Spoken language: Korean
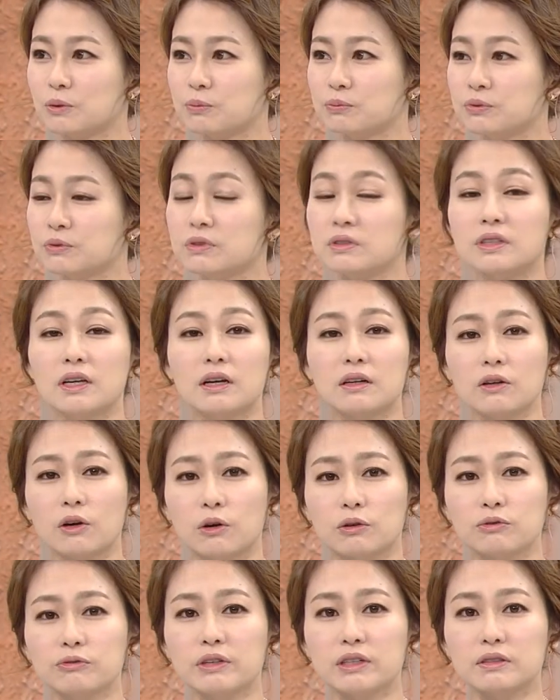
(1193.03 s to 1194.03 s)
또 부득이한
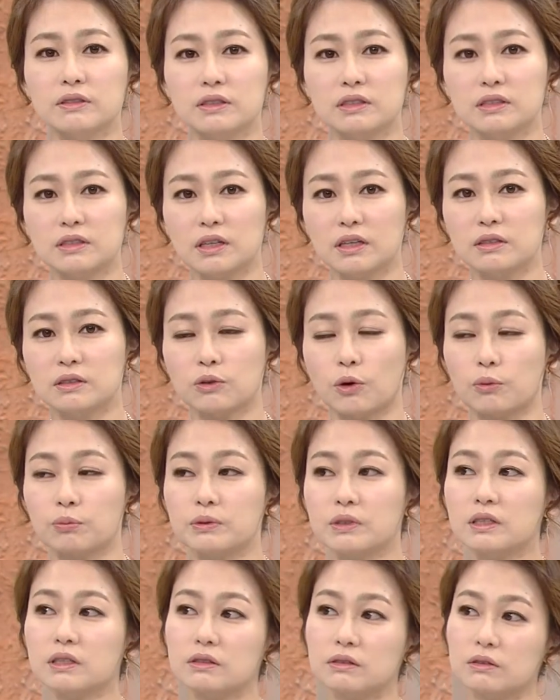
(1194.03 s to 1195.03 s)
경우에는 이 시간을
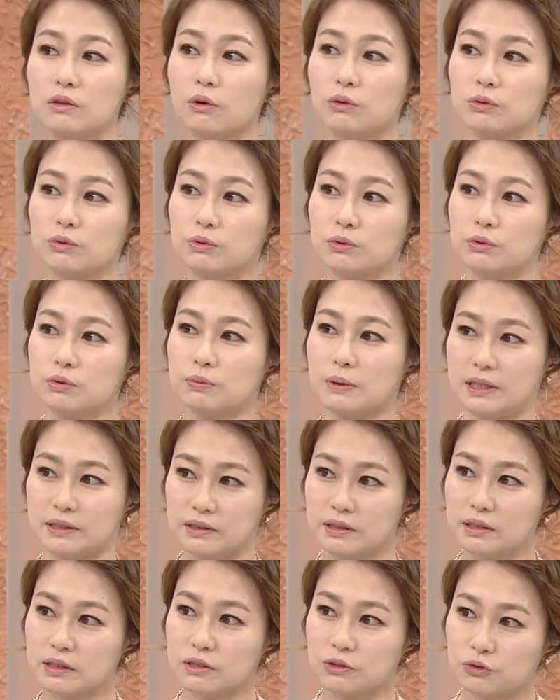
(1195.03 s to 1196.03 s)
넘기는 경우도
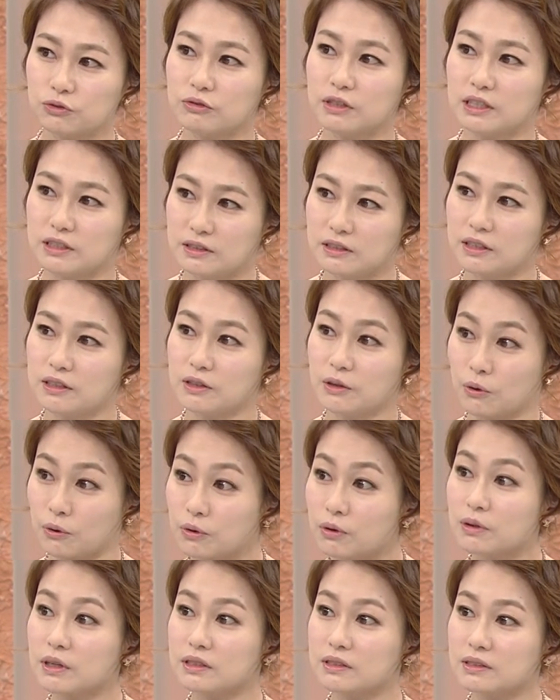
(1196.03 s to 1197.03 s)
발생할 수가 있잖아요.
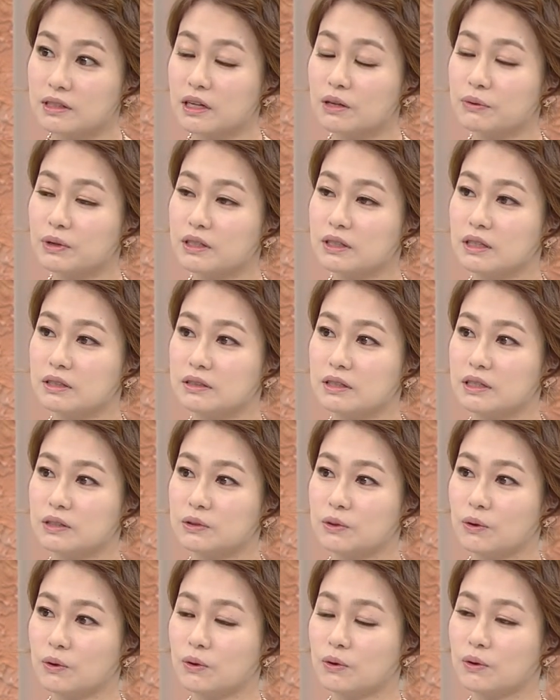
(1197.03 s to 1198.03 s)
여러 가지 상황에 음.
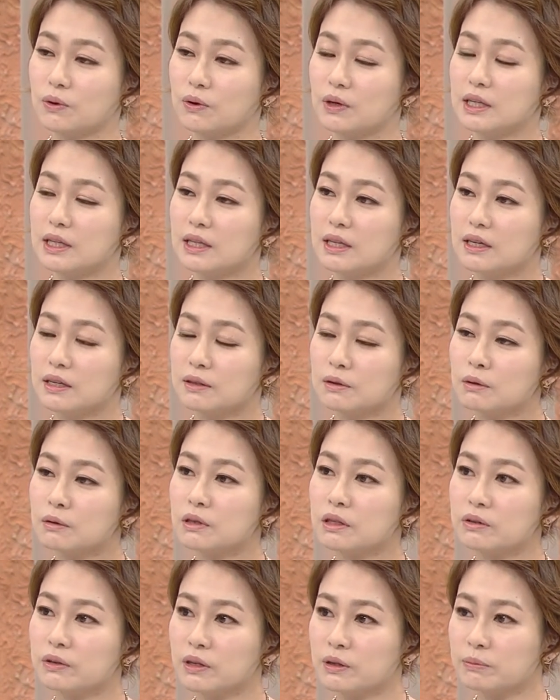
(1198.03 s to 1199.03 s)
의해서
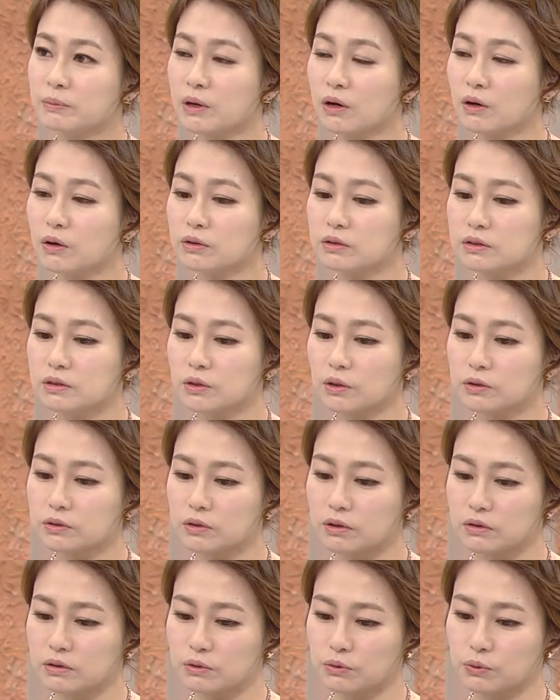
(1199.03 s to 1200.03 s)
그렇게 되면 이제
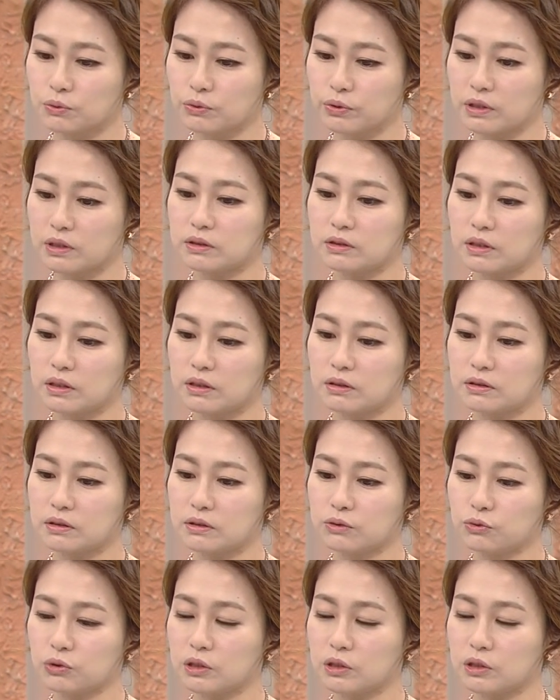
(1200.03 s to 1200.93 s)
혈전 용해제를